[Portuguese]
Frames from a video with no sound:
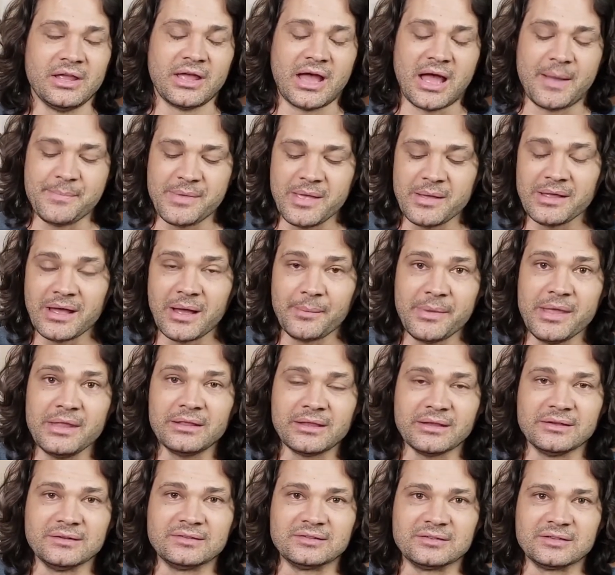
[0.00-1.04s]
A minha, a minha
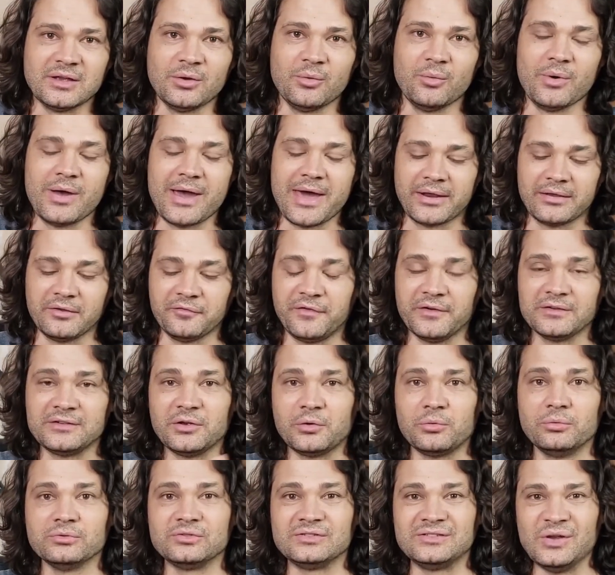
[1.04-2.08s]
intenção era de fazer
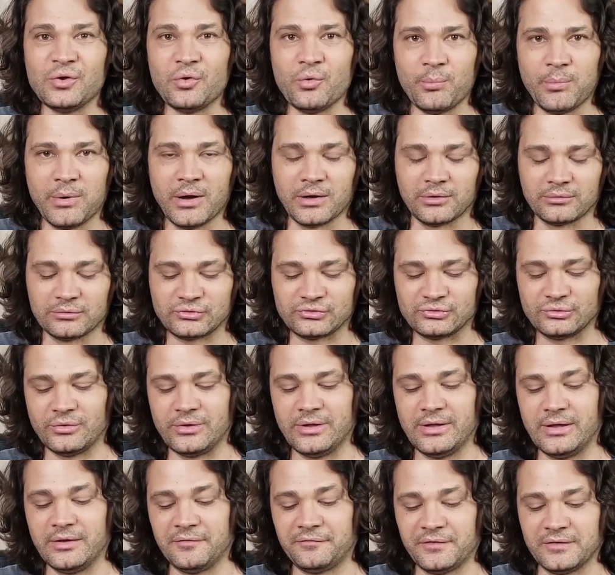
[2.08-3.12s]
com cinco bancos. Eu
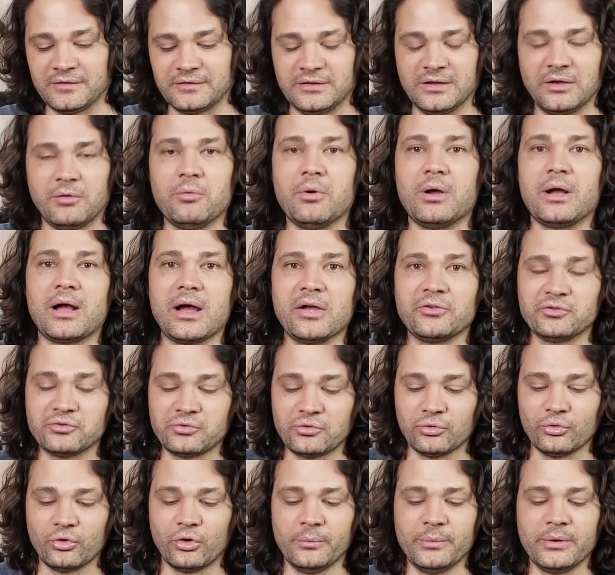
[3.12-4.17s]
ia fazer com a Caixa
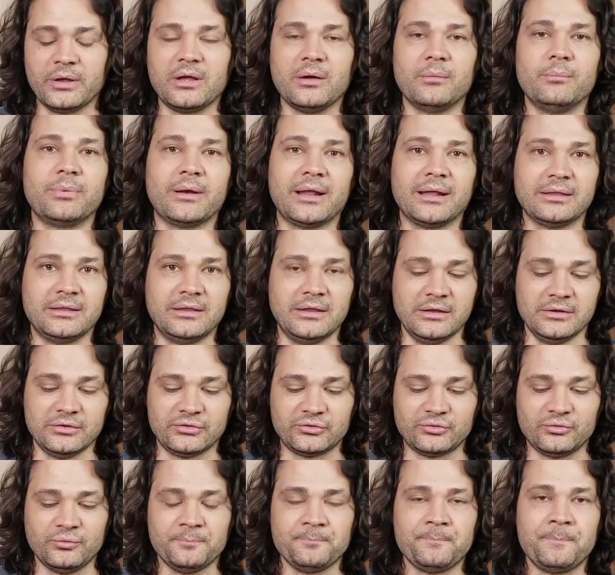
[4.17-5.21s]
Econômica,
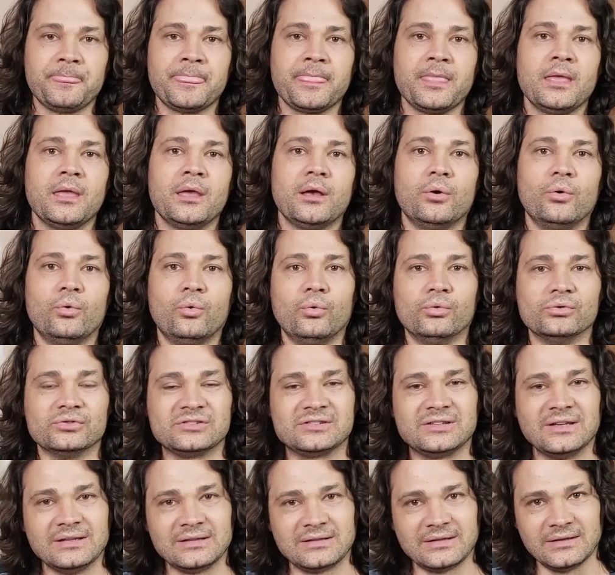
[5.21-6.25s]
Bradesco, o
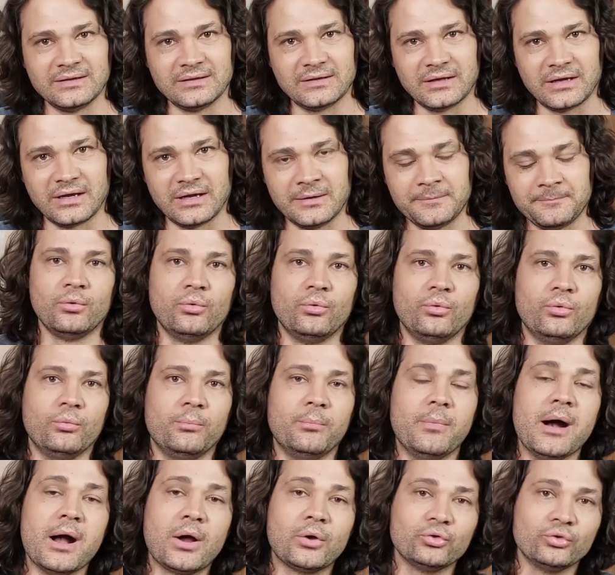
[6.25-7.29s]
Santander, o
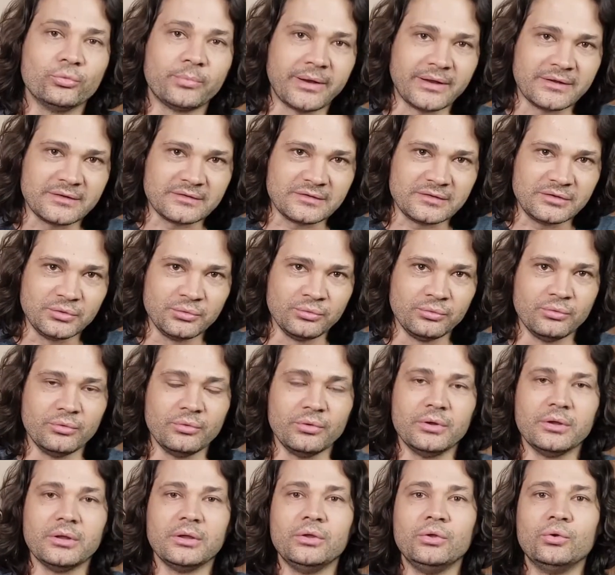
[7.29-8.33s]
Banco do Brasil
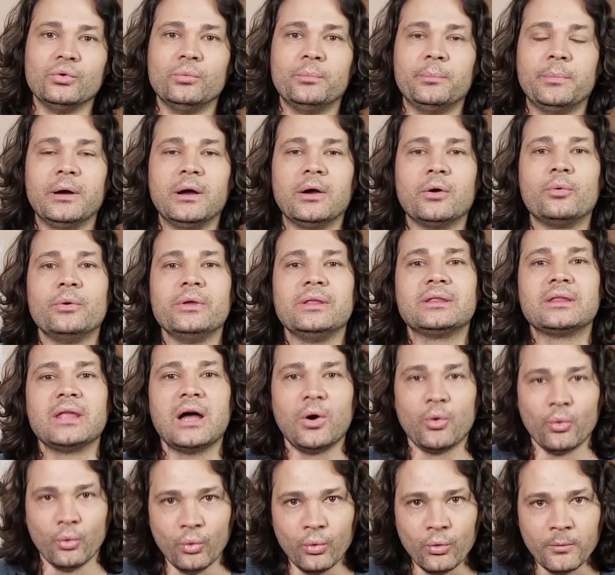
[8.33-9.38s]
e o Banco
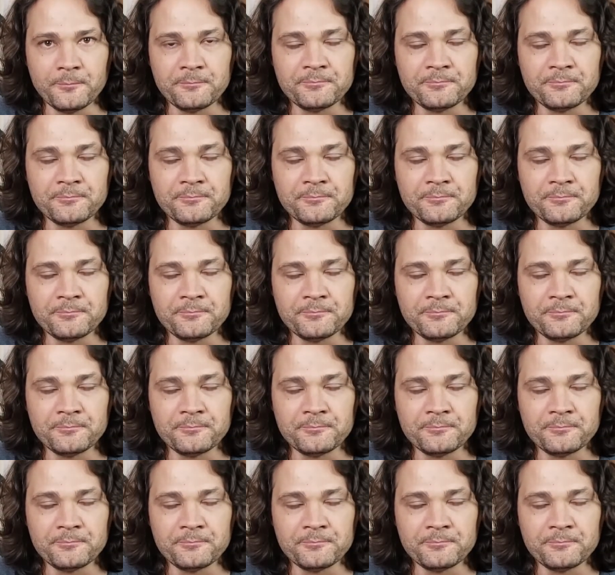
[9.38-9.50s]
Itaú.